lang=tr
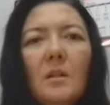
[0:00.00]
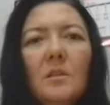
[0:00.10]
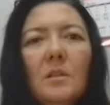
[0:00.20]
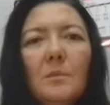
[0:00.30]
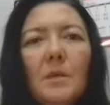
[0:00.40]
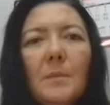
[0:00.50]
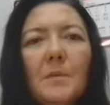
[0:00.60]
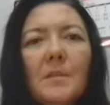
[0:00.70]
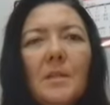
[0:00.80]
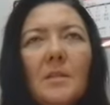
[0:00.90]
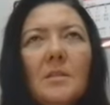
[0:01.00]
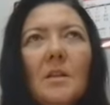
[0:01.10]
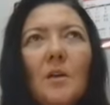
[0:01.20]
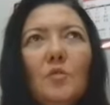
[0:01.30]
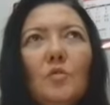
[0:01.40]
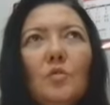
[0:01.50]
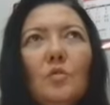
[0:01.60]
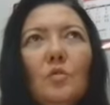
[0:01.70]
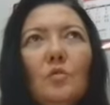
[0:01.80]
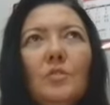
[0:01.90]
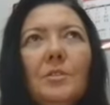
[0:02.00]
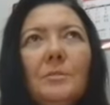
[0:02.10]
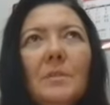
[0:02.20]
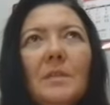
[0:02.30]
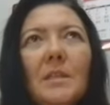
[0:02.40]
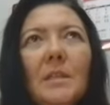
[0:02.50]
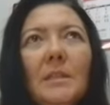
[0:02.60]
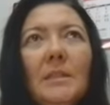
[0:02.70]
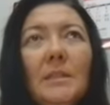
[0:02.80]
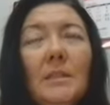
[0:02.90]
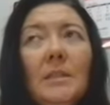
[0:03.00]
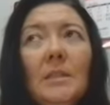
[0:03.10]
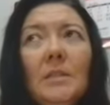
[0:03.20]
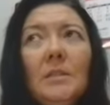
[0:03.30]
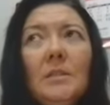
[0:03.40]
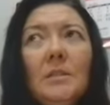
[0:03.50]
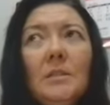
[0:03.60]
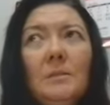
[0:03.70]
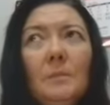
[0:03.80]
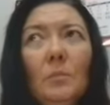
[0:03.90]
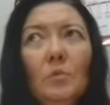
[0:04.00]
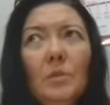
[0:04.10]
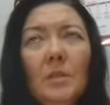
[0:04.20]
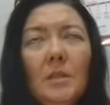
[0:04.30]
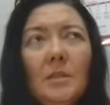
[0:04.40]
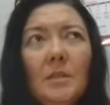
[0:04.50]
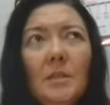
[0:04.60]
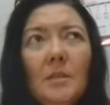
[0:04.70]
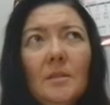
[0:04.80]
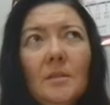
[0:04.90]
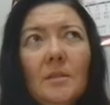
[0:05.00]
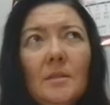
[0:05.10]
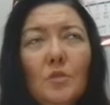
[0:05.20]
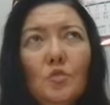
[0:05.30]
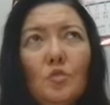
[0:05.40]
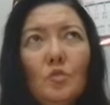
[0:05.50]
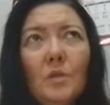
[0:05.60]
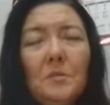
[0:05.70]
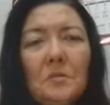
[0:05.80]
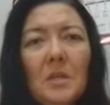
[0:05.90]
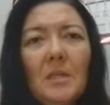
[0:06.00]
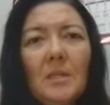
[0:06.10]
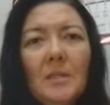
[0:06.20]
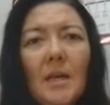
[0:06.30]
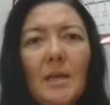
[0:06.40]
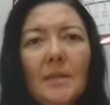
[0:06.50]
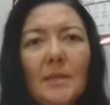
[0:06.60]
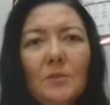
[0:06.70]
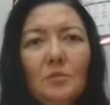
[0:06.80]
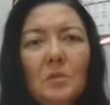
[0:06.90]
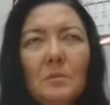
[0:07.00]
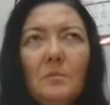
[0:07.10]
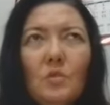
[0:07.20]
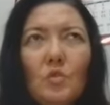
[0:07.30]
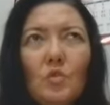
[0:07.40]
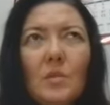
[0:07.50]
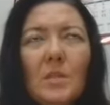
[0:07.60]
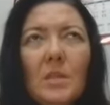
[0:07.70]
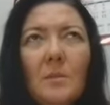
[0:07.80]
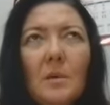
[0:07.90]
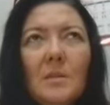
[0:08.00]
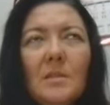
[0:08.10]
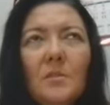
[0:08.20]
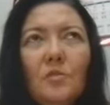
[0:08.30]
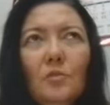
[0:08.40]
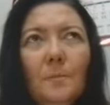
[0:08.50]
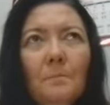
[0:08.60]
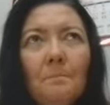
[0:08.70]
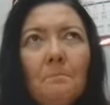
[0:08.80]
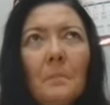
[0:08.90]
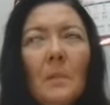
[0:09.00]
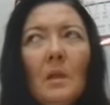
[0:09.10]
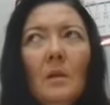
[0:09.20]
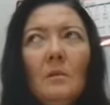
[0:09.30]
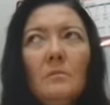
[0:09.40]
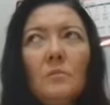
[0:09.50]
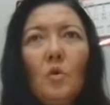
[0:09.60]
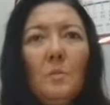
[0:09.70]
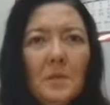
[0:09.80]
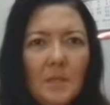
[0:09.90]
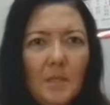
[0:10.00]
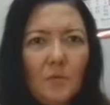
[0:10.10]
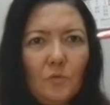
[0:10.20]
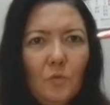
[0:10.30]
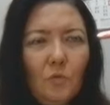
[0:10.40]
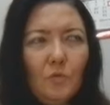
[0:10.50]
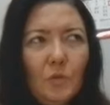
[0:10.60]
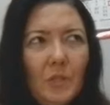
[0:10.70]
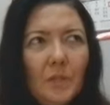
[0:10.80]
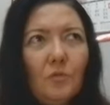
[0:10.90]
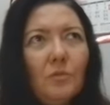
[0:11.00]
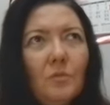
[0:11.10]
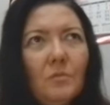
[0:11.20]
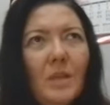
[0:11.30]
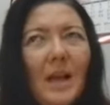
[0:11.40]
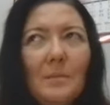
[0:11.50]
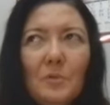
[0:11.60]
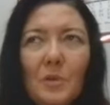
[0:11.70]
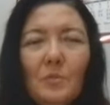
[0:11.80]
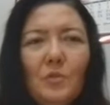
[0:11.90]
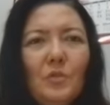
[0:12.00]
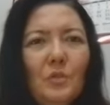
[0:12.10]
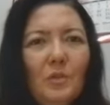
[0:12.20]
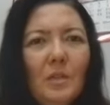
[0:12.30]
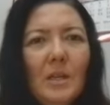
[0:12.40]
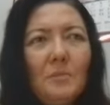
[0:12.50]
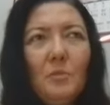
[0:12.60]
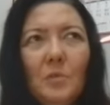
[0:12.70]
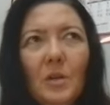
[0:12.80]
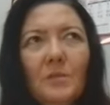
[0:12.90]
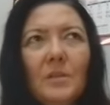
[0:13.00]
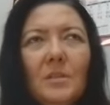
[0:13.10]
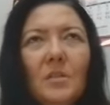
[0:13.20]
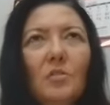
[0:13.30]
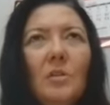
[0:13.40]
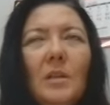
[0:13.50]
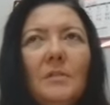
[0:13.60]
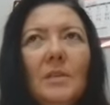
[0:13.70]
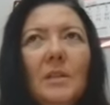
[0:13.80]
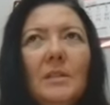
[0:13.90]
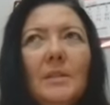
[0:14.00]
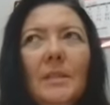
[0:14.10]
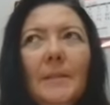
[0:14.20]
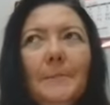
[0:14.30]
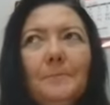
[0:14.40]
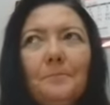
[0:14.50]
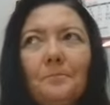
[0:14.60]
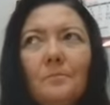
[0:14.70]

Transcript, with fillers: ve algılama kapasiteniz daha yüksek olduğu için mesela ee, onların anlattıkları sorunlar özellikle de ergenlik dönemi sonrasından bahsediyorum. Komik geliyordu, gülünç geliyordu. Ya buna mı üzülüyorlar, bunu mu kafaya takıyorlar falan diye.